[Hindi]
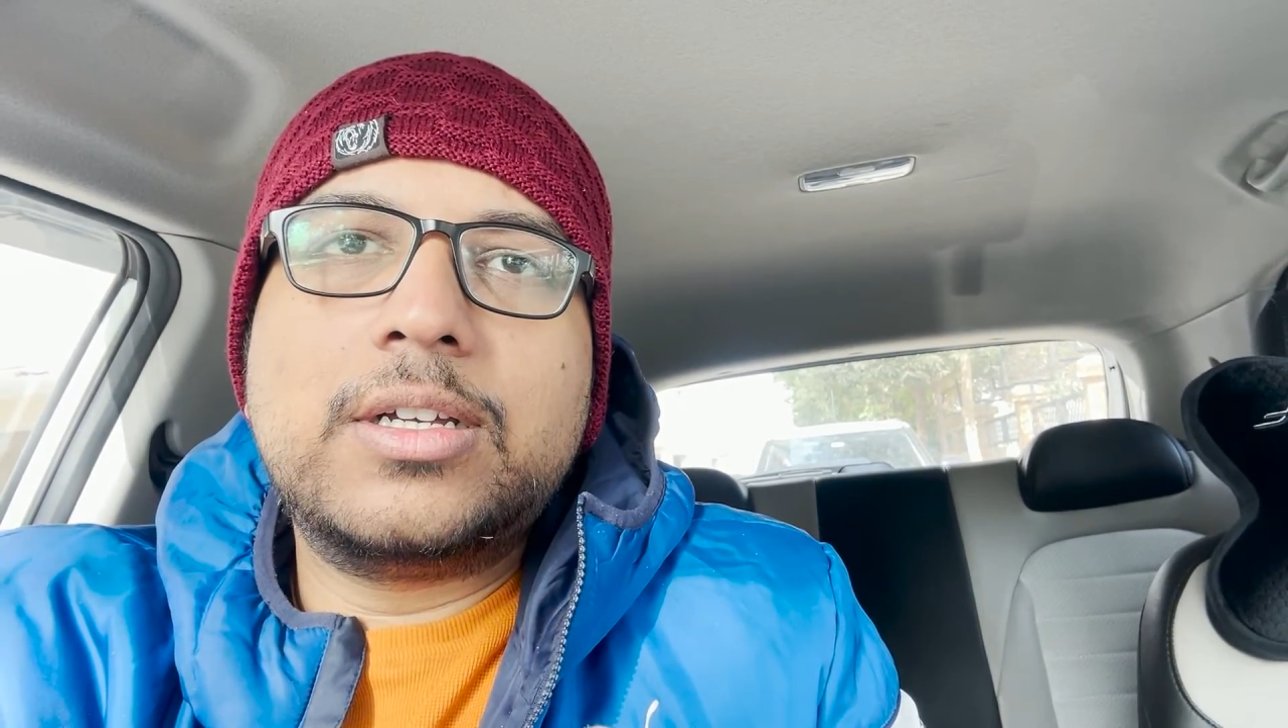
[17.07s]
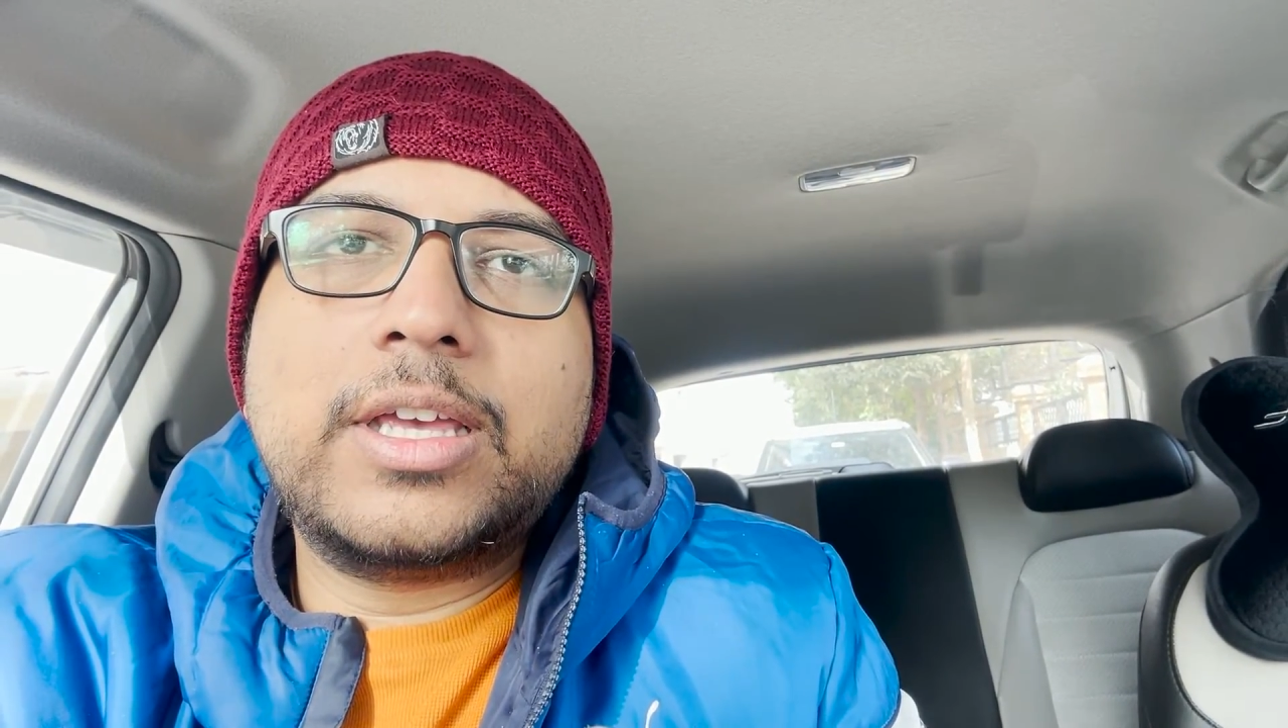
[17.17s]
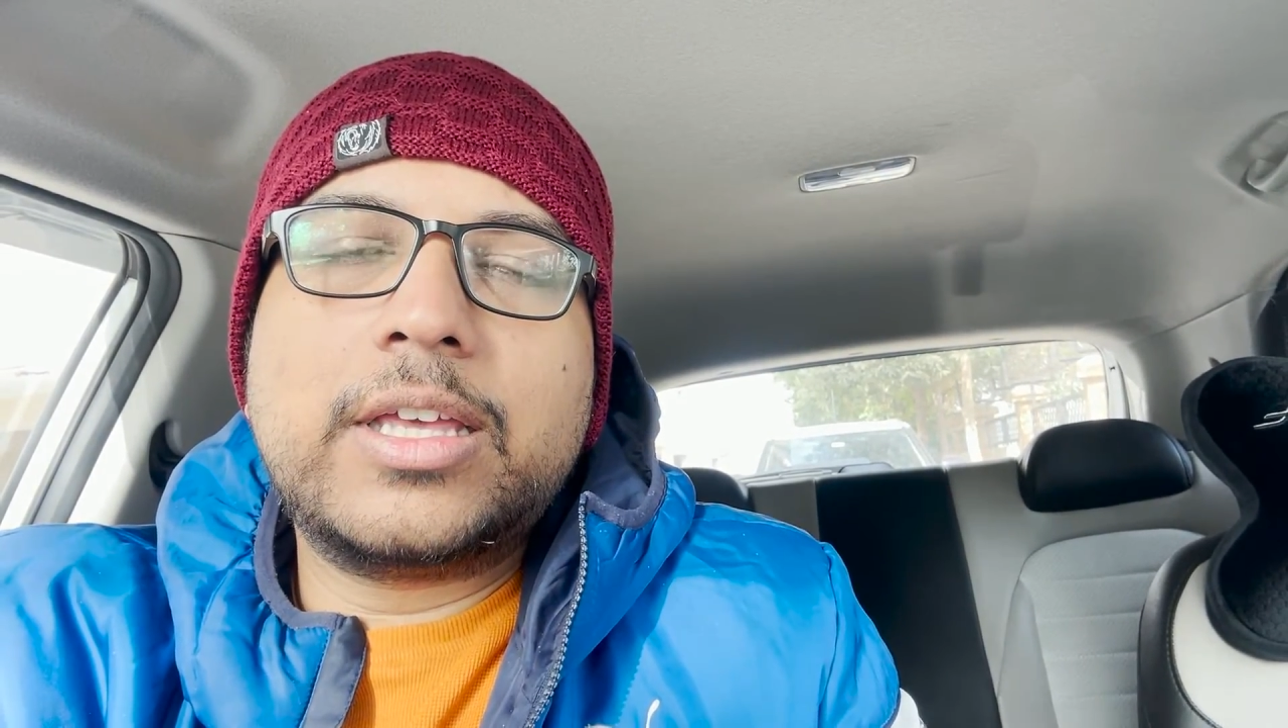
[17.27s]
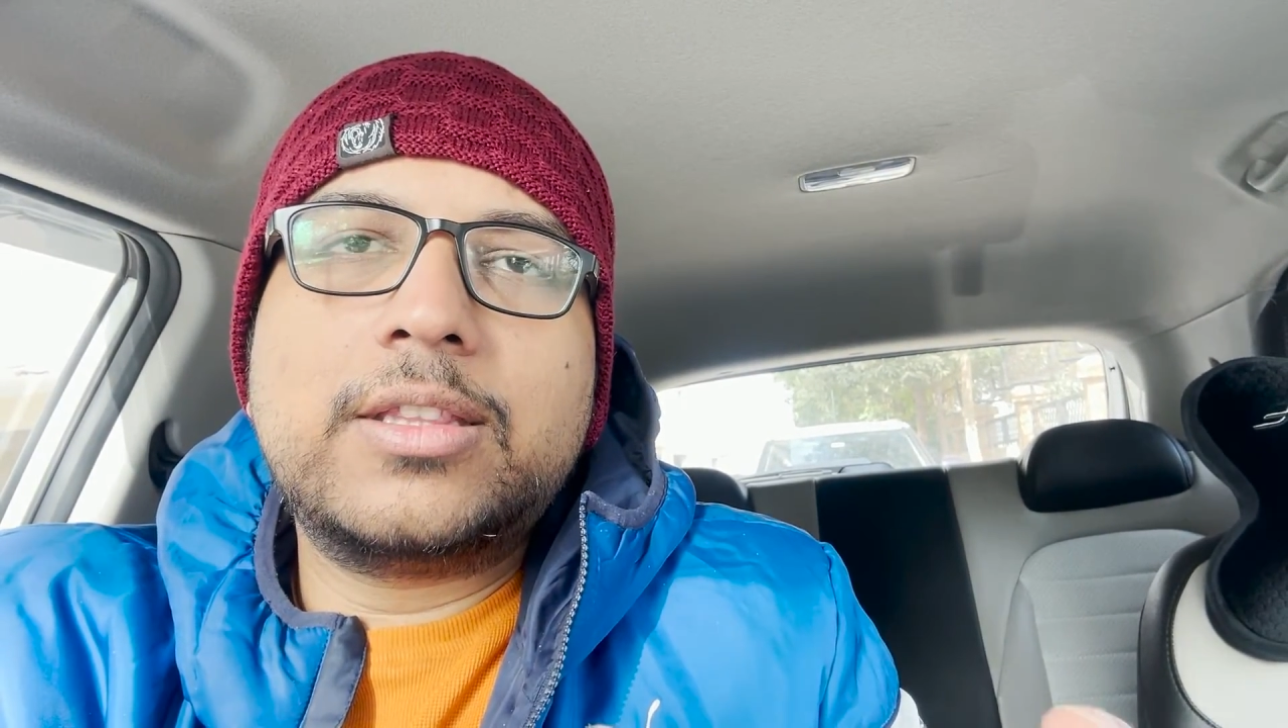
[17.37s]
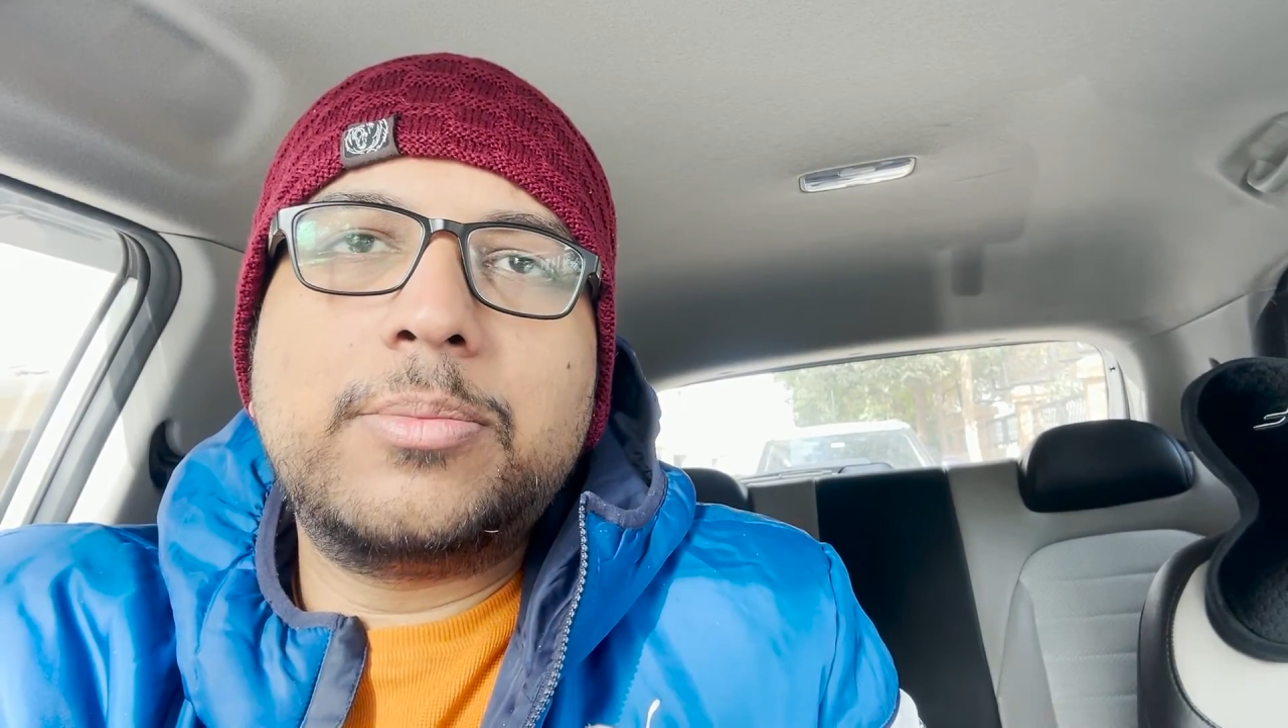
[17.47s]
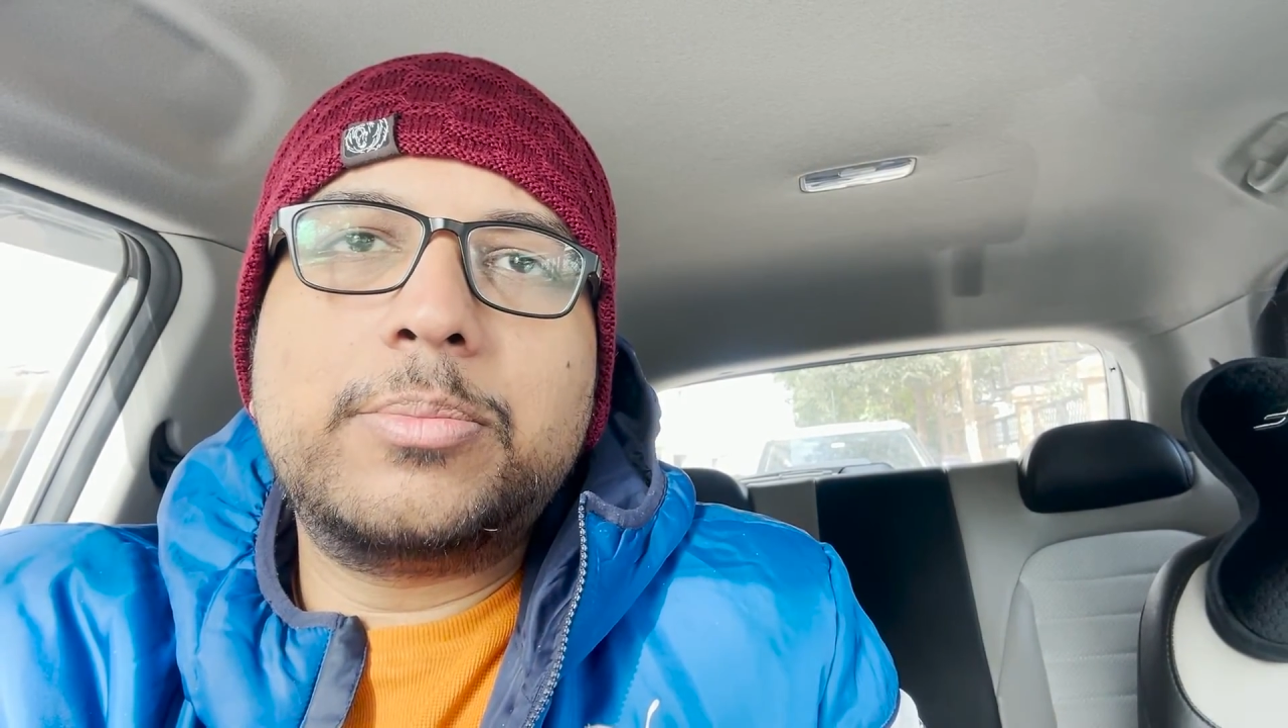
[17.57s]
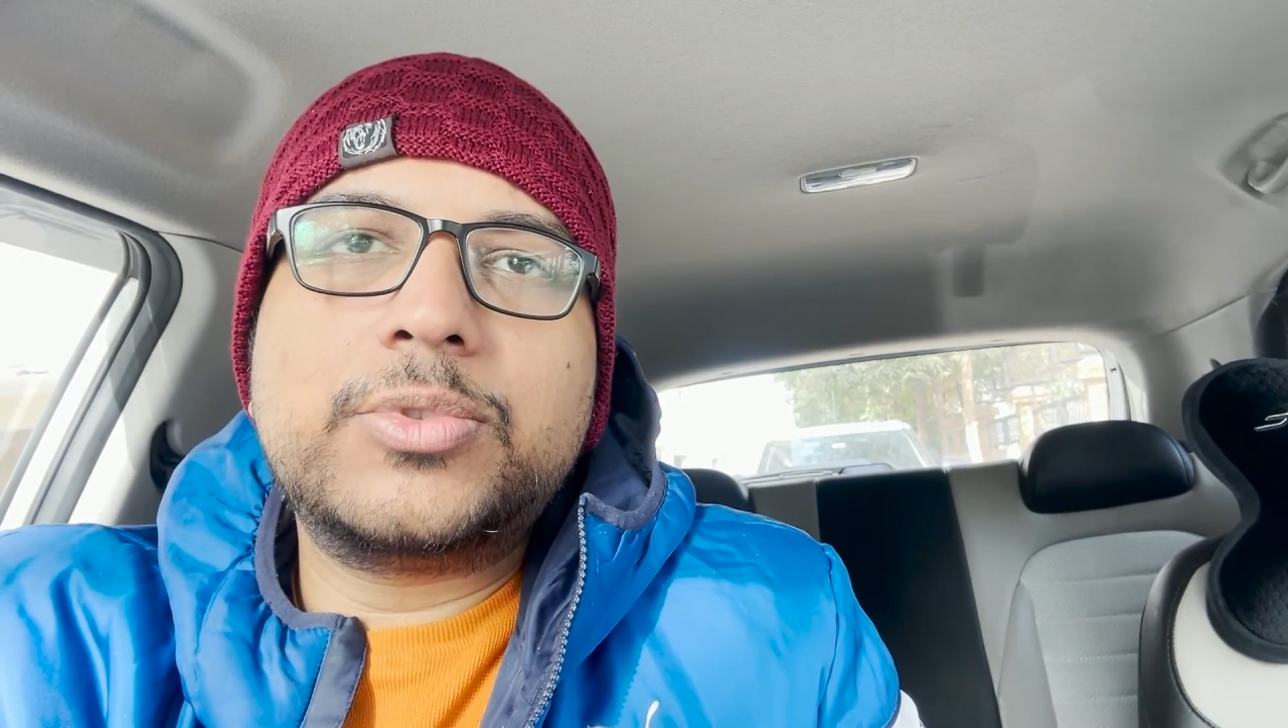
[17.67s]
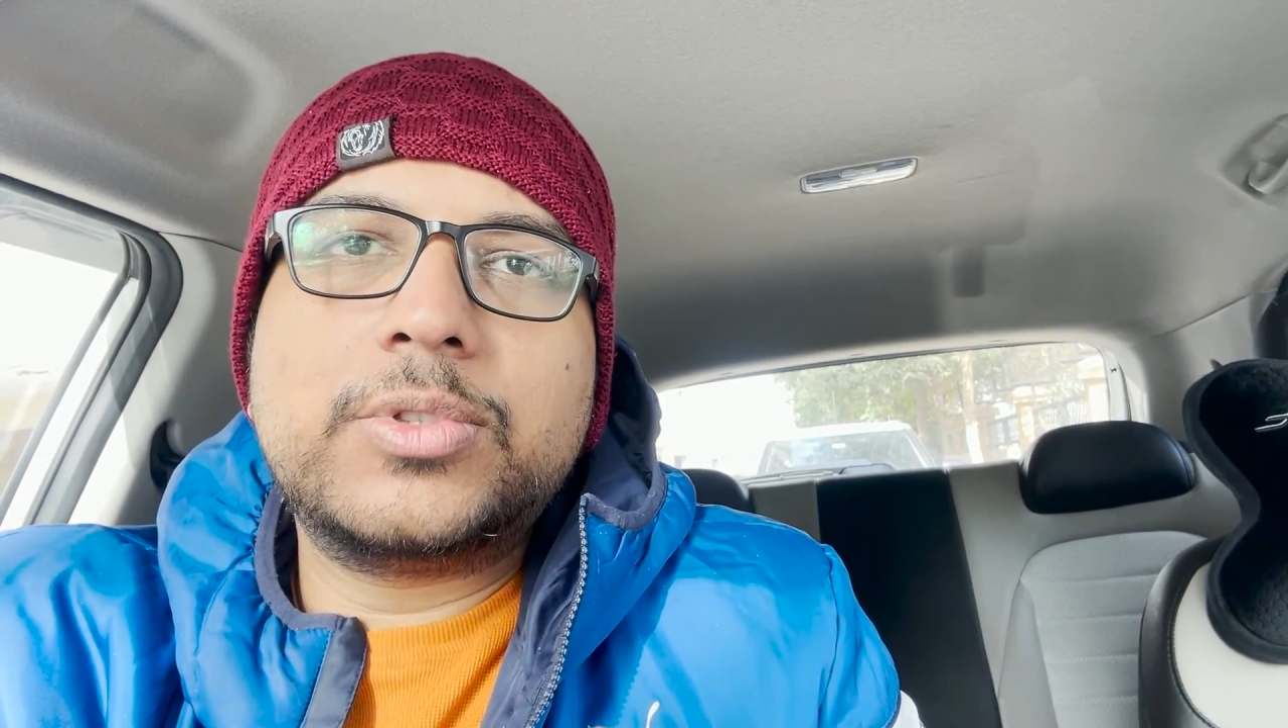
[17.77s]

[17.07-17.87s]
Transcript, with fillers: एकदम